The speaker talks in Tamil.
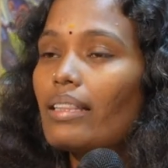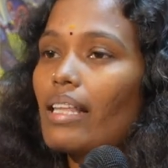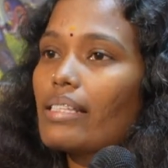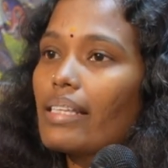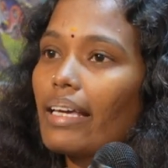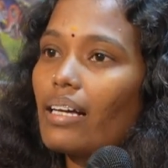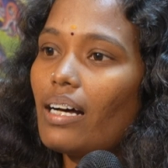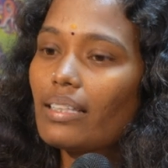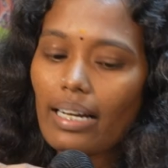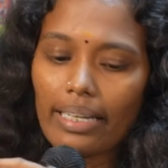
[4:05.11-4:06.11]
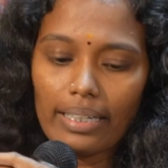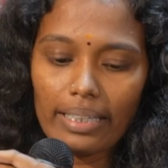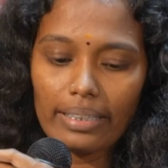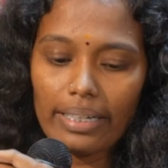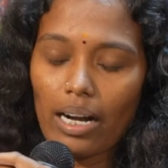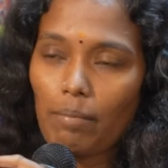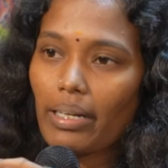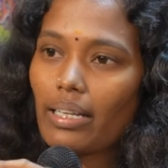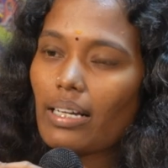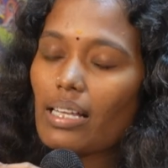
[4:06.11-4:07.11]
இந்த செங்காந்தலின் இதழ்
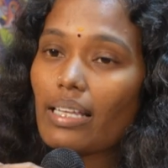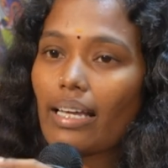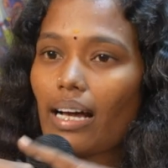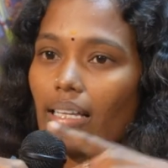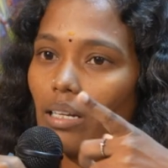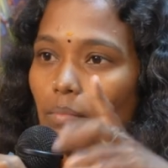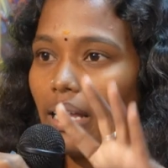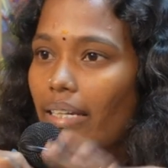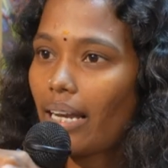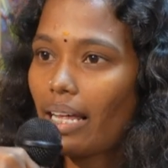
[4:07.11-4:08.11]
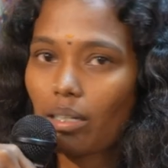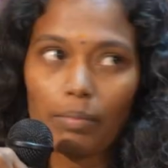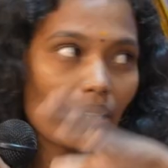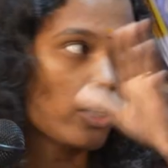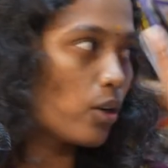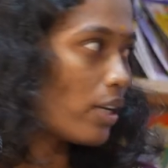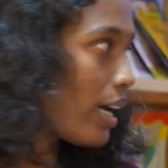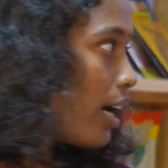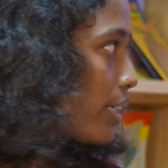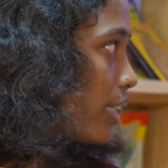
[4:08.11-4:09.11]
அப்படின்னு இருக்கா செங்காந்தல் மலர் எல்லாருக்குமே தெரியும்
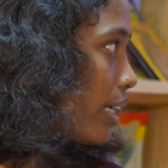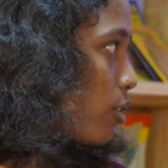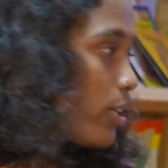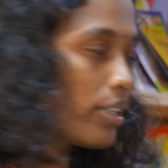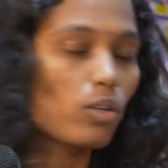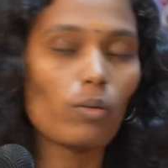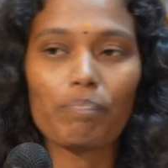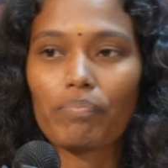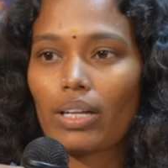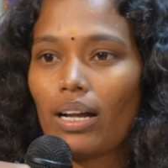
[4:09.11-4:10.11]
இல்லையா இதுலேயே கூட இருக்கும்